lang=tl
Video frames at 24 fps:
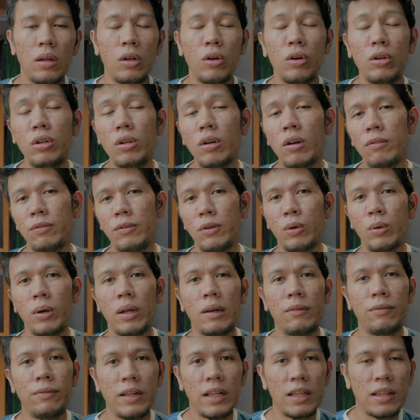Yun yung
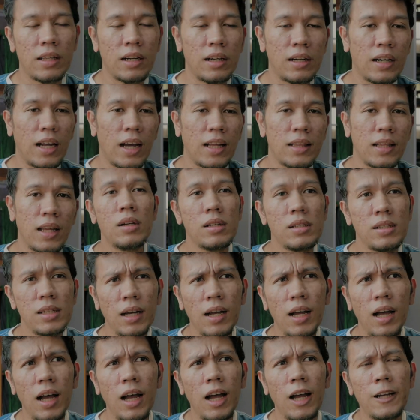fuel filter natin.
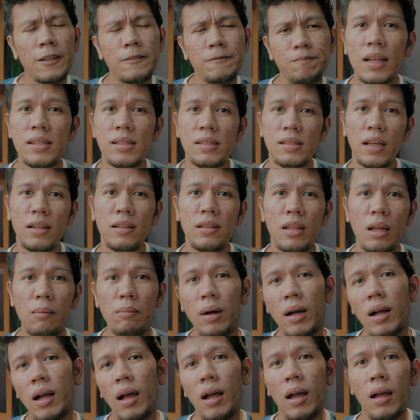Saka trusted na
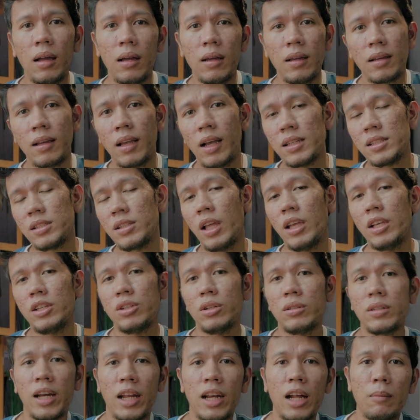mga gas
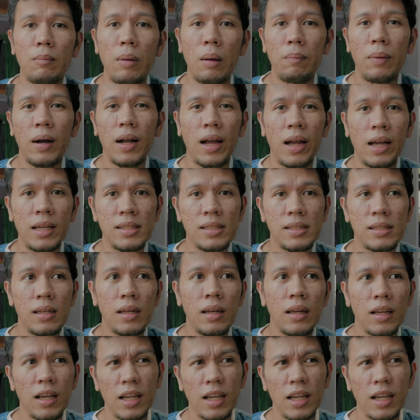station ka nagpapagas.